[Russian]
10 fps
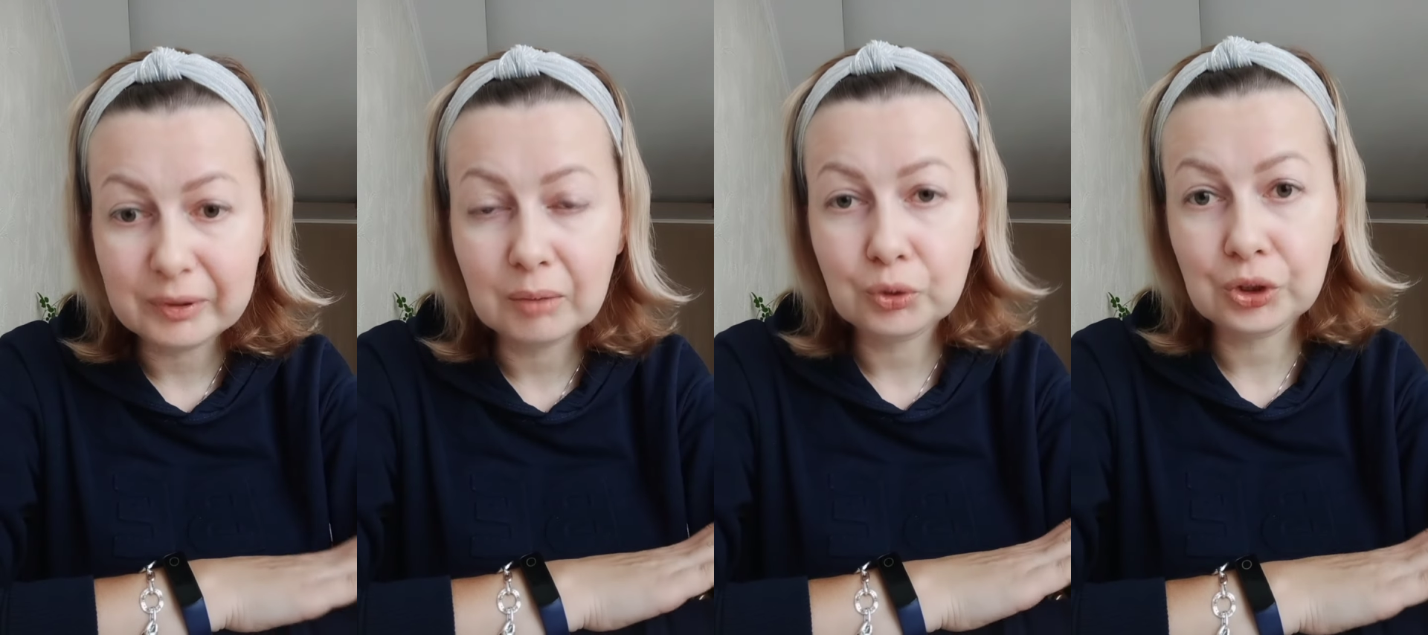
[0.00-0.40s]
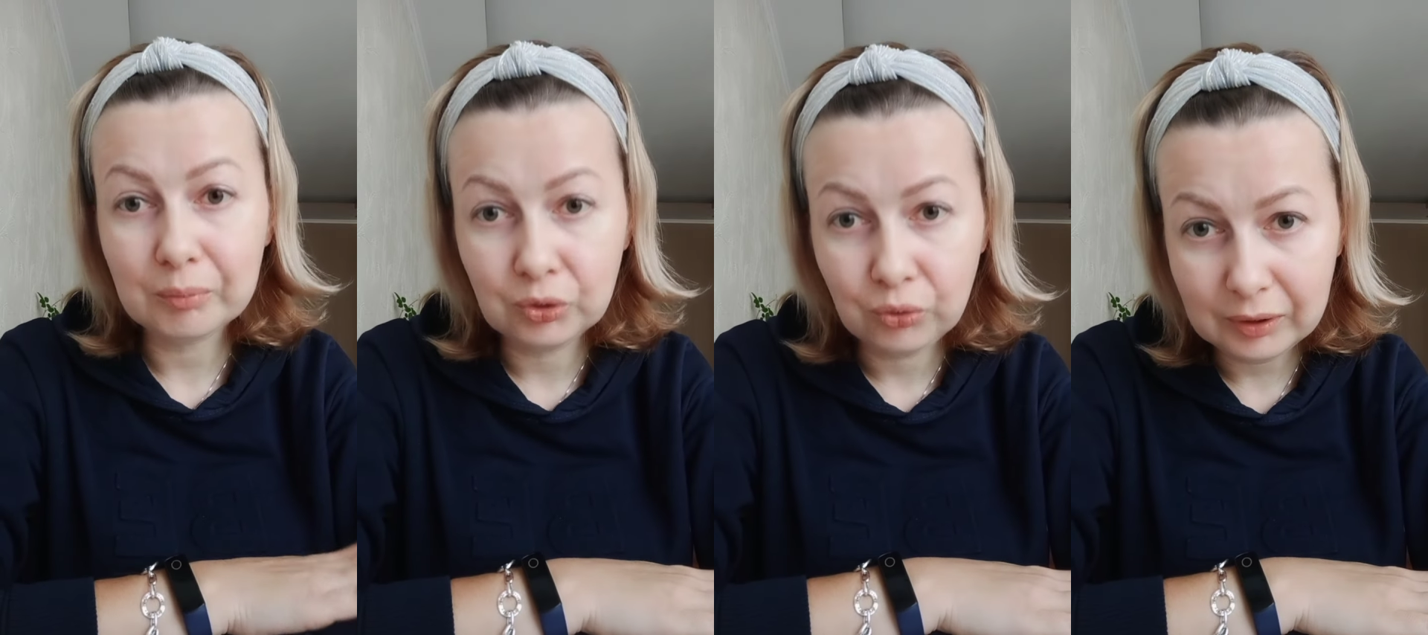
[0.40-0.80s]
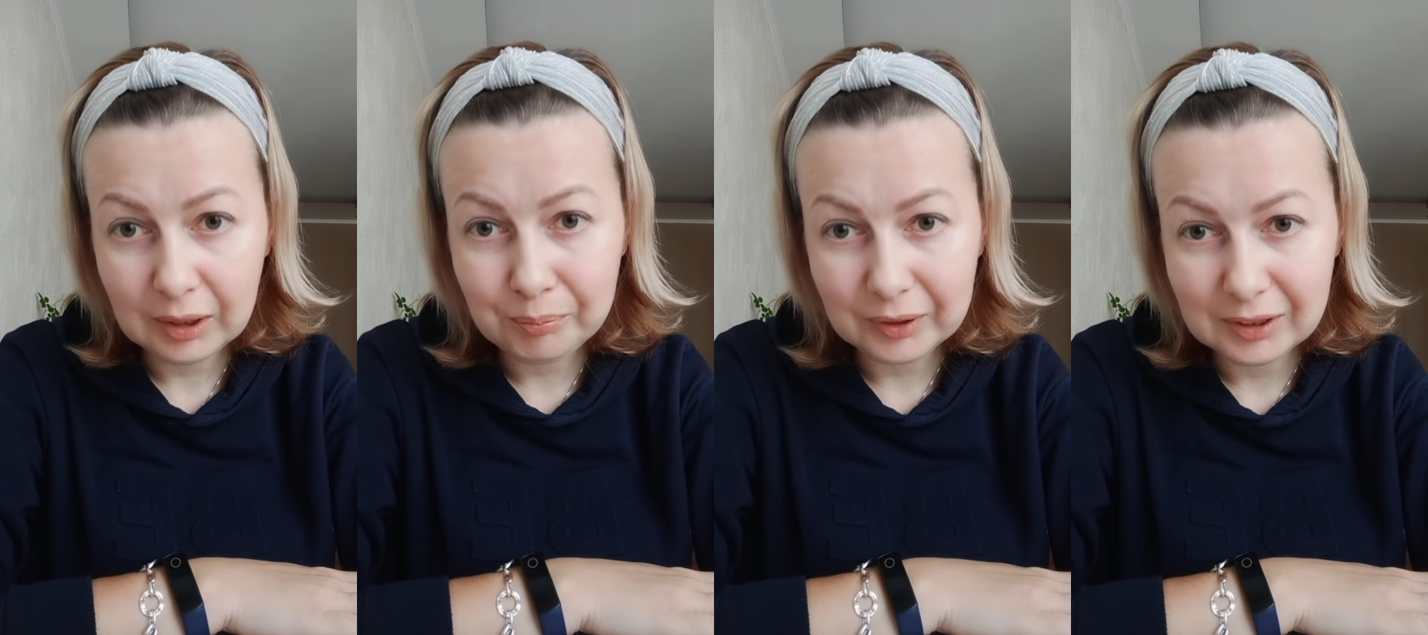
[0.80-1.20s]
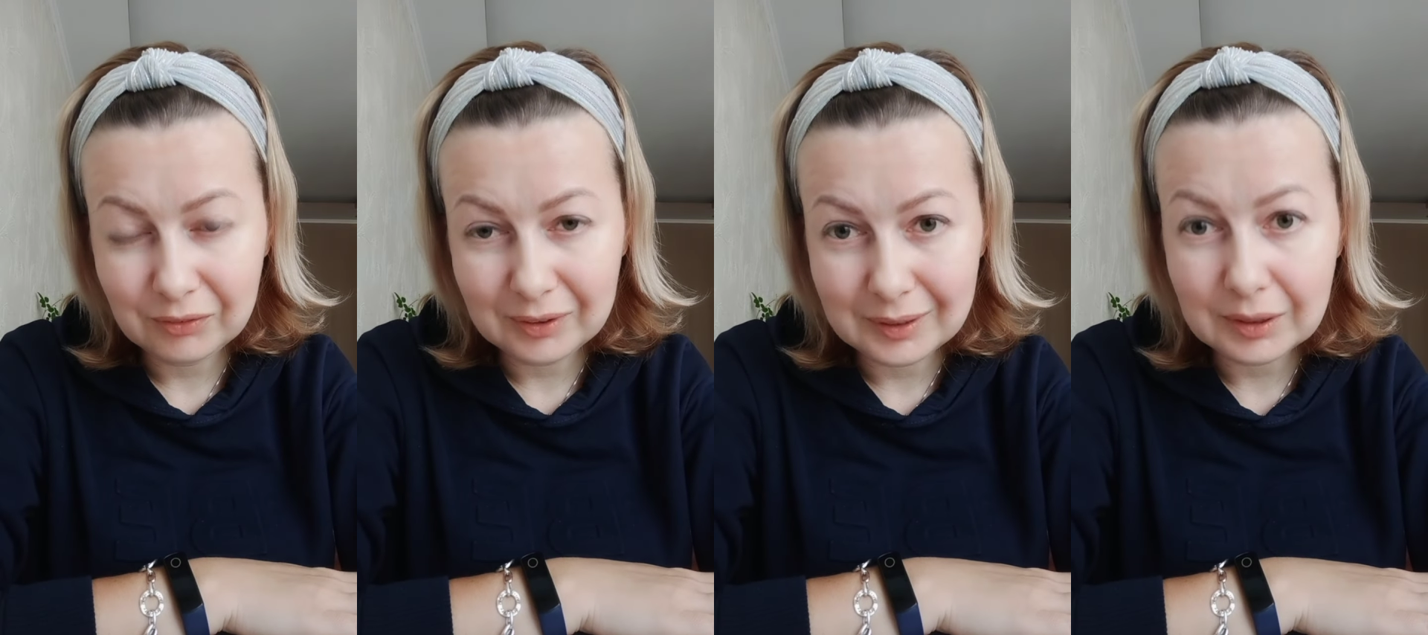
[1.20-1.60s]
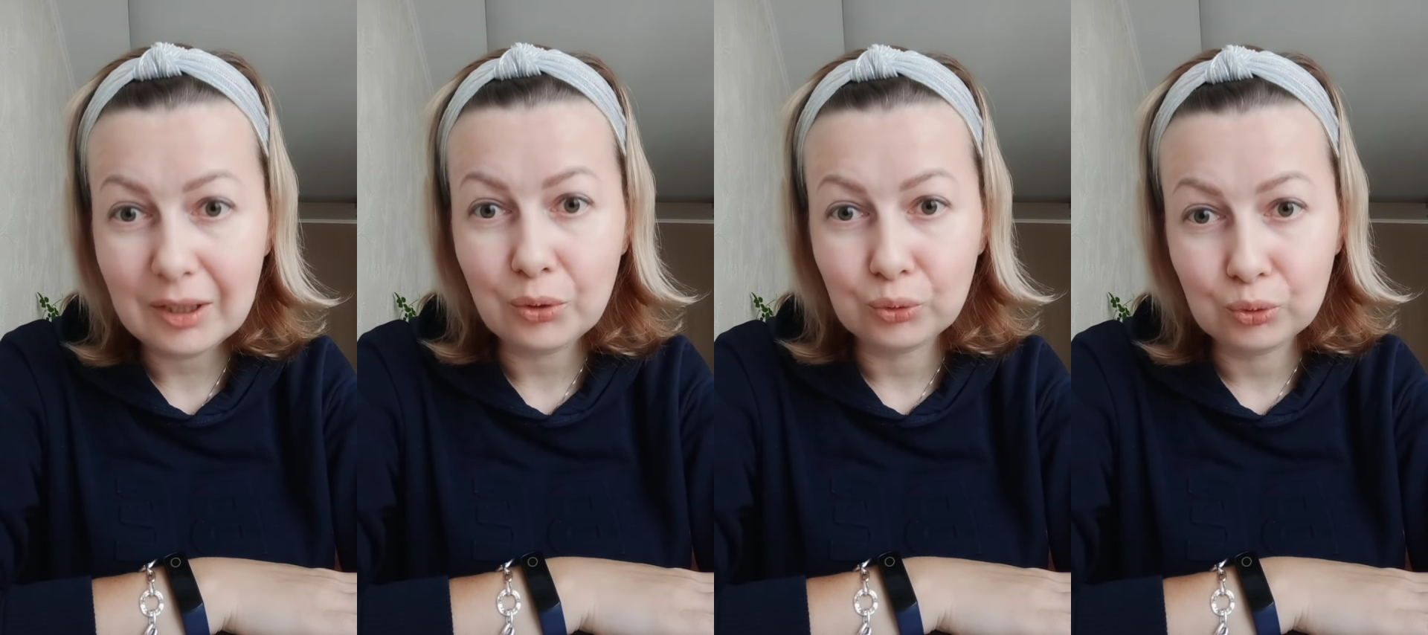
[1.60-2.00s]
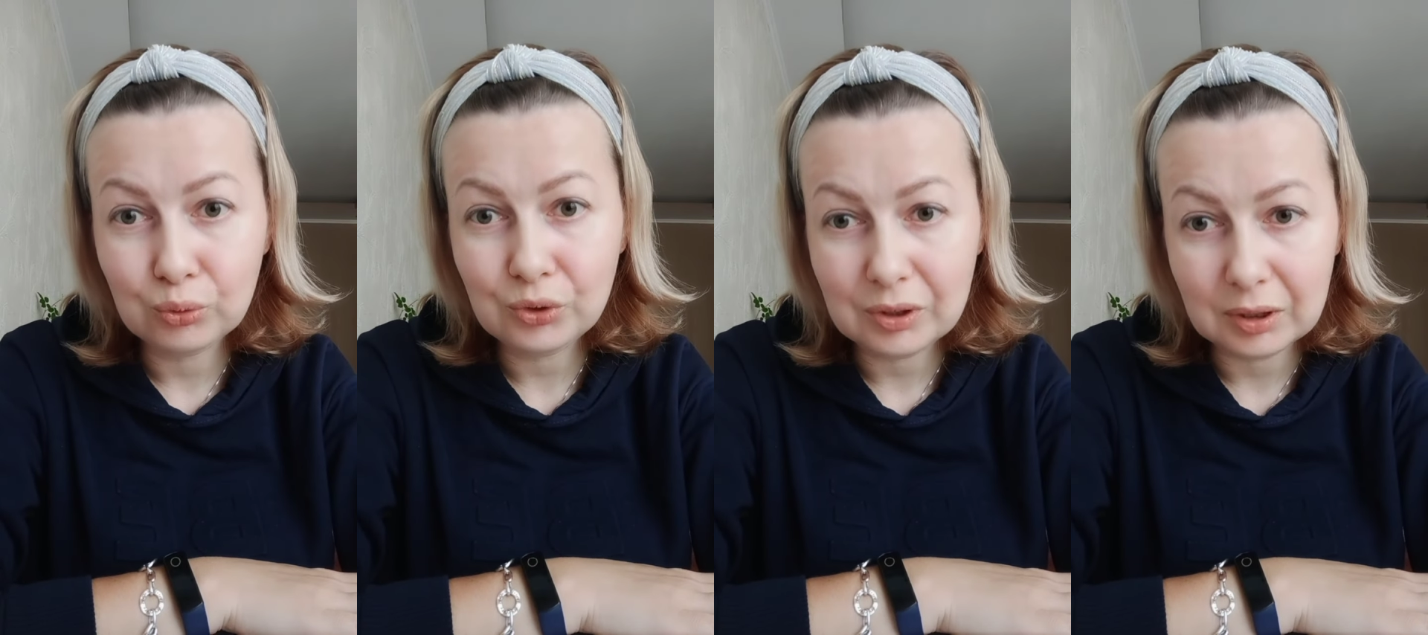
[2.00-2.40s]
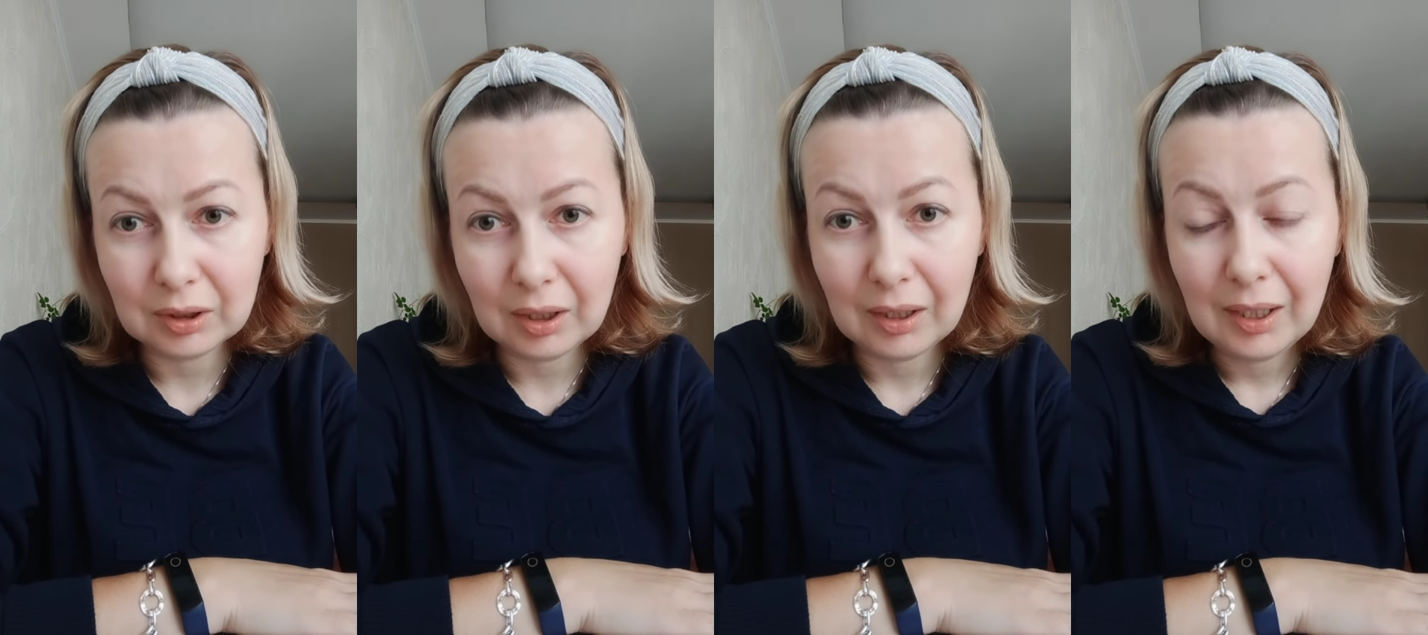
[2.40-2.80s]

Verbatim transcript: потому что многие производители уйдут с рынка.